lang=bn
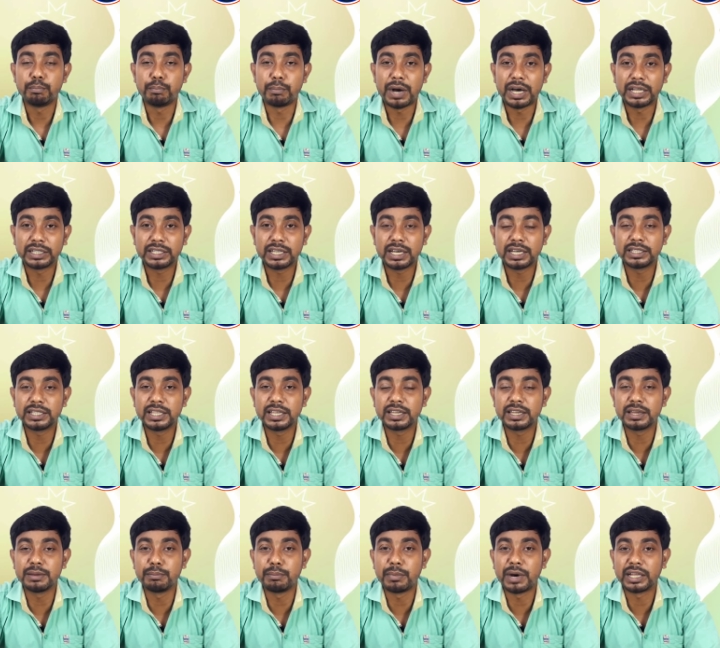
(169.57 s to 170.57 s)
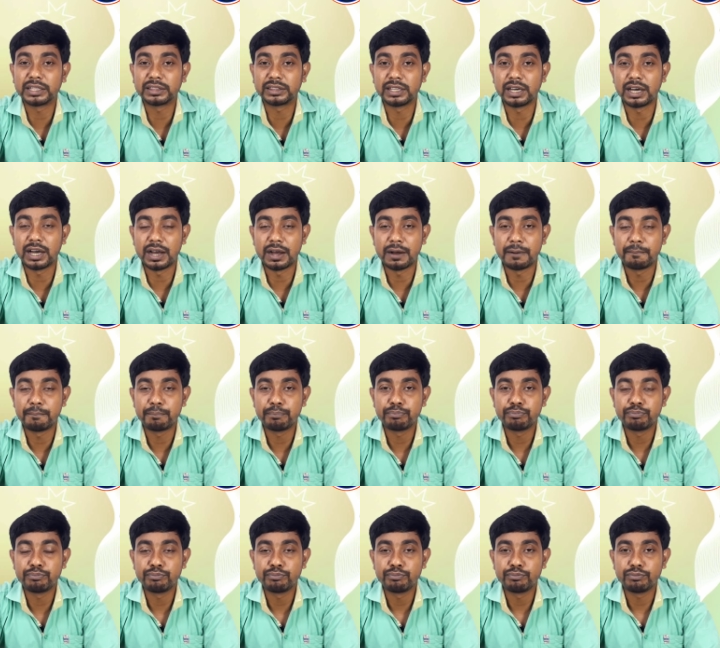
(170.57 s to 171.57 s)
মাথা থেকে মাতা
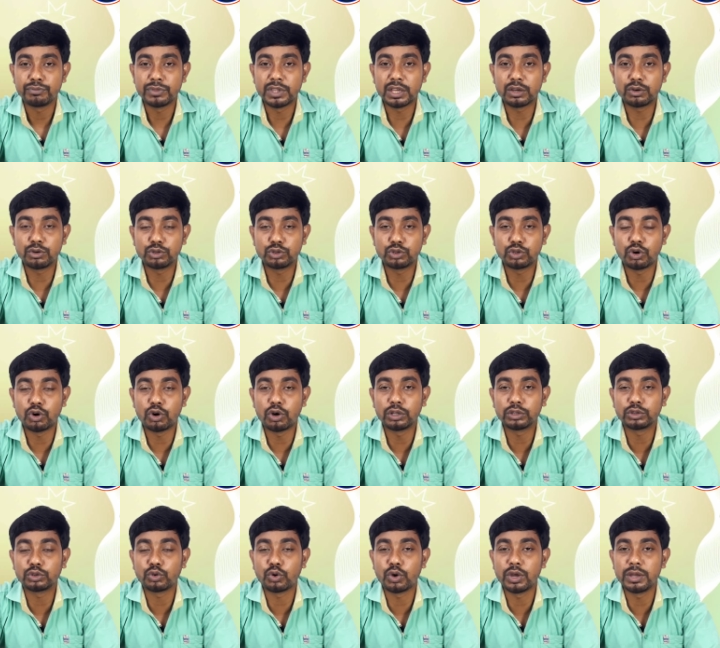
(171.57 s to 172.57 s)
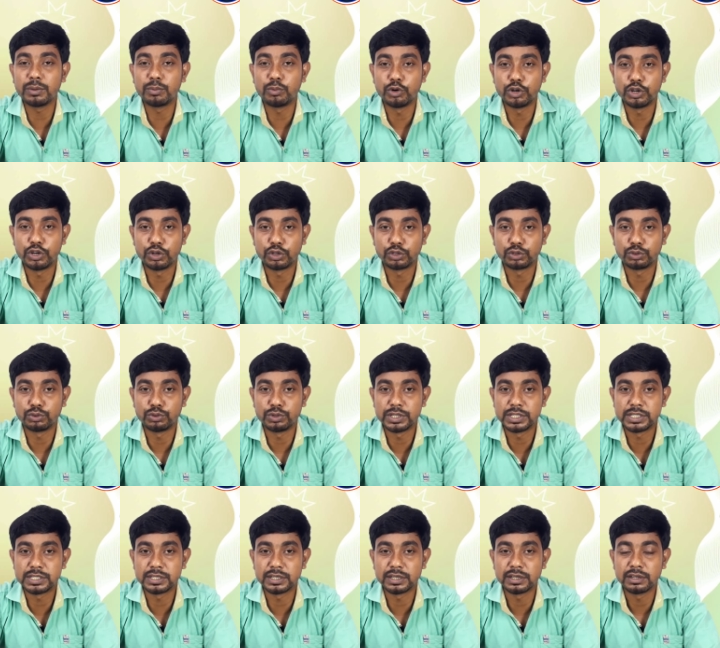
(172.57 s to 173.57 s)
দেখো থ তয়ে পরিণত
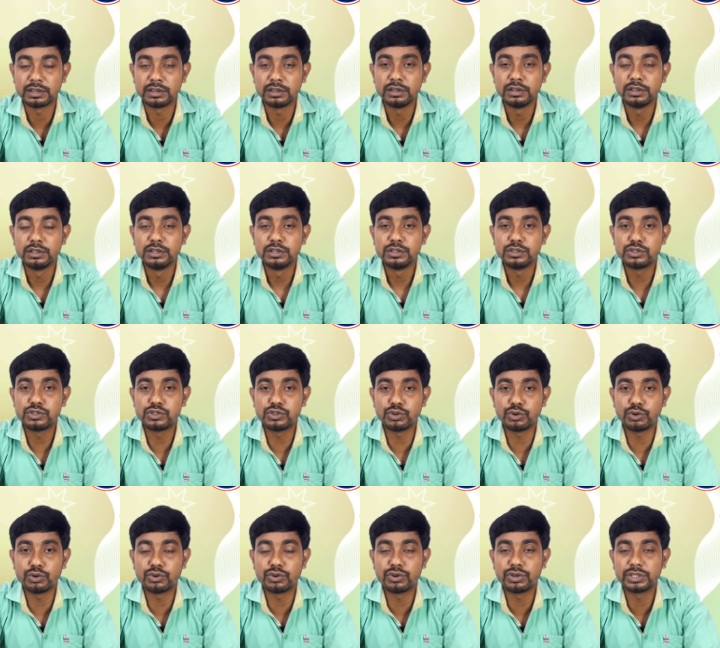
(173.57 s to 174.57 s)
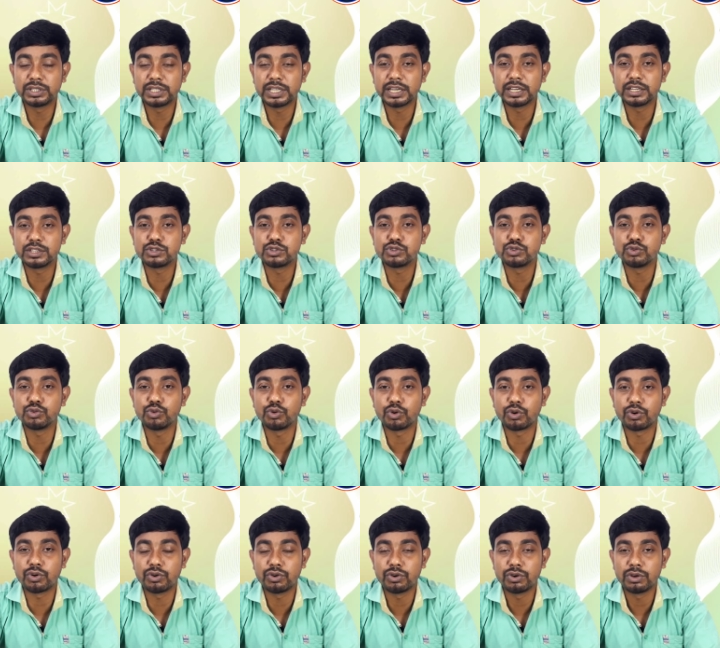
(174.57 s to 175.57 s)
হয়েছে চোখ থেকে চোখ
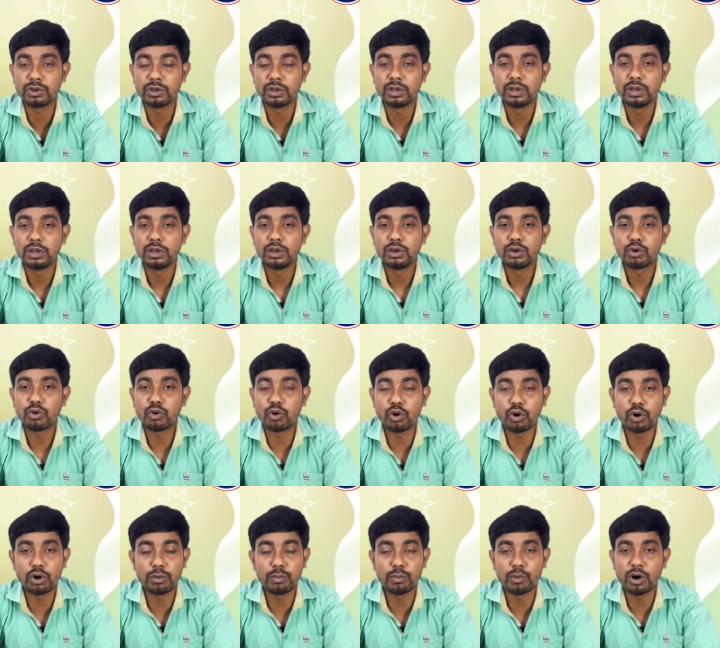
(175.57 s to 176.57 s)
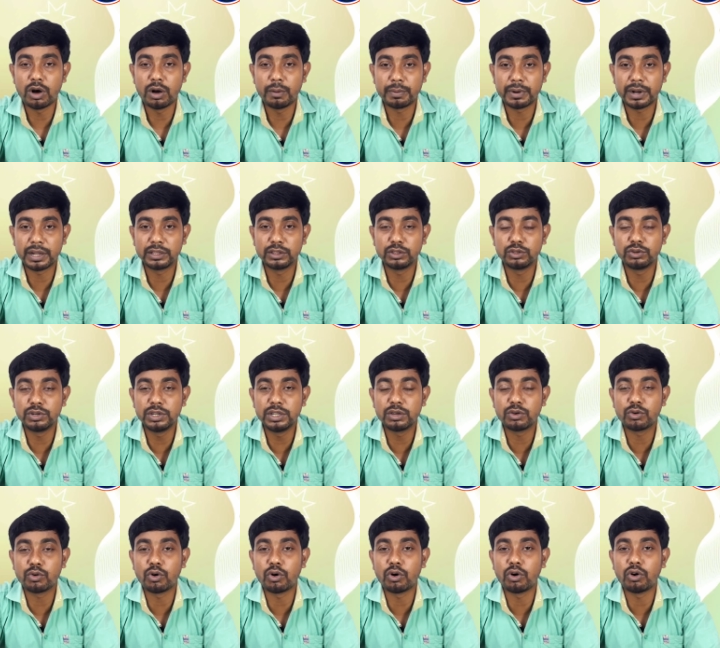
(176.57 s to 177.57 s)
খ মহাপ্রাণধ্বনি
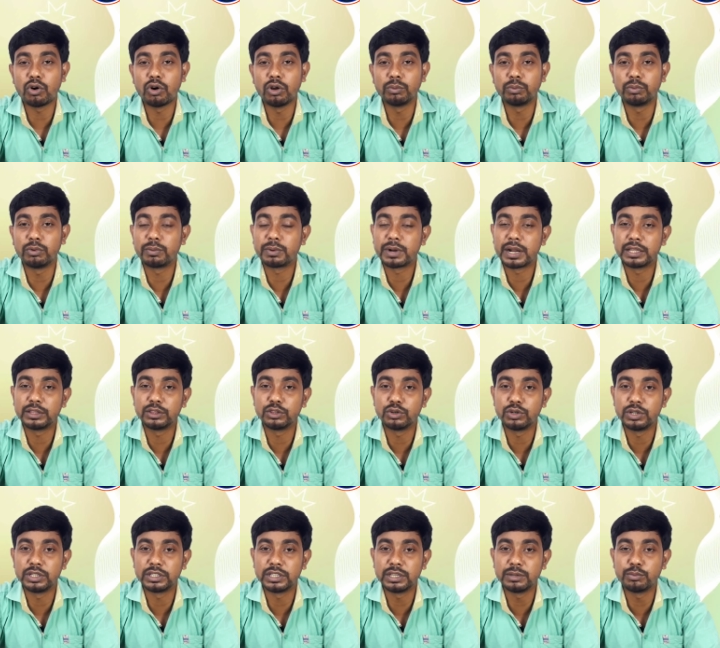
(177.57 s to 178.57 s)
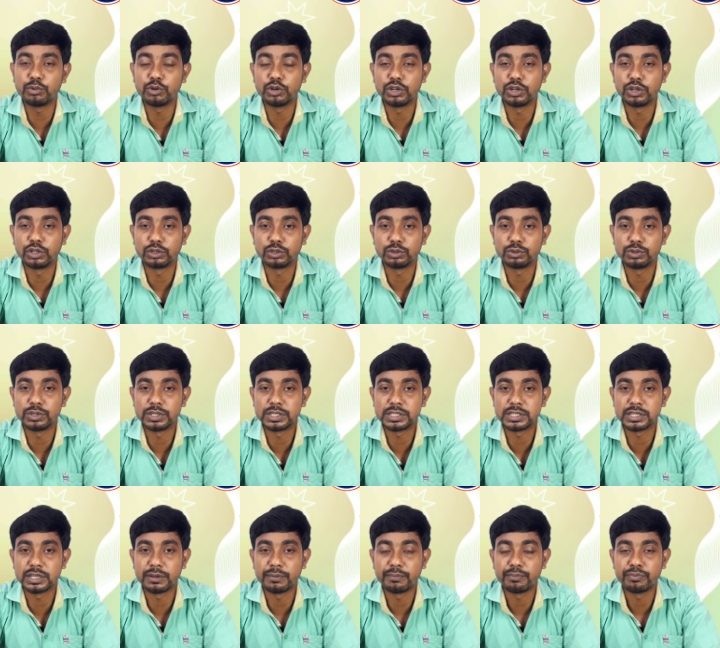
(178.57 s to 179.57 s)
ক অল্প প্রাণধ্বনিতে পরিণত
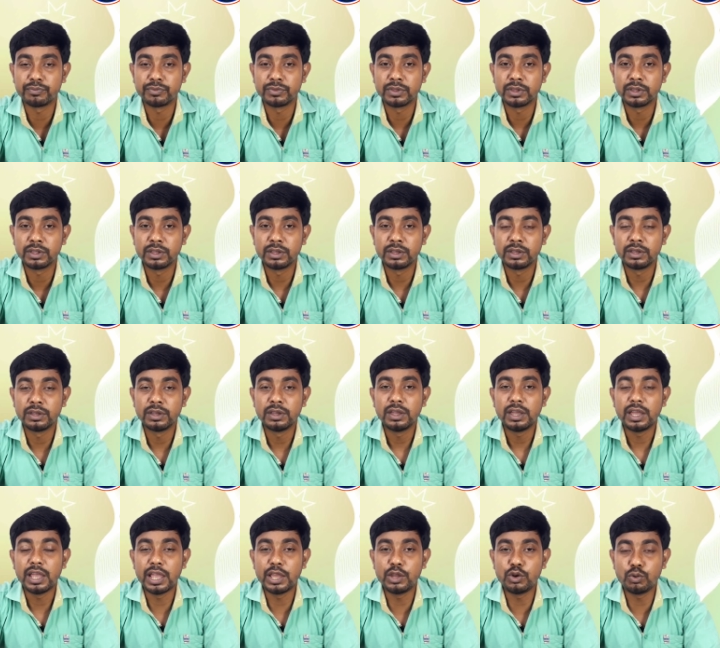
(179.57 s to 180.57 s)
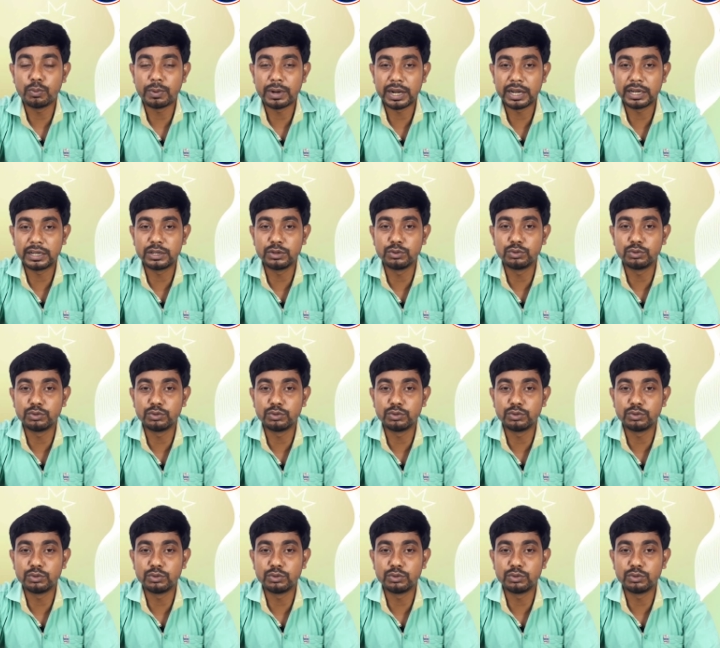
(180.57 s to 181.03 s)
হয়েছে এরূপ আরেকটি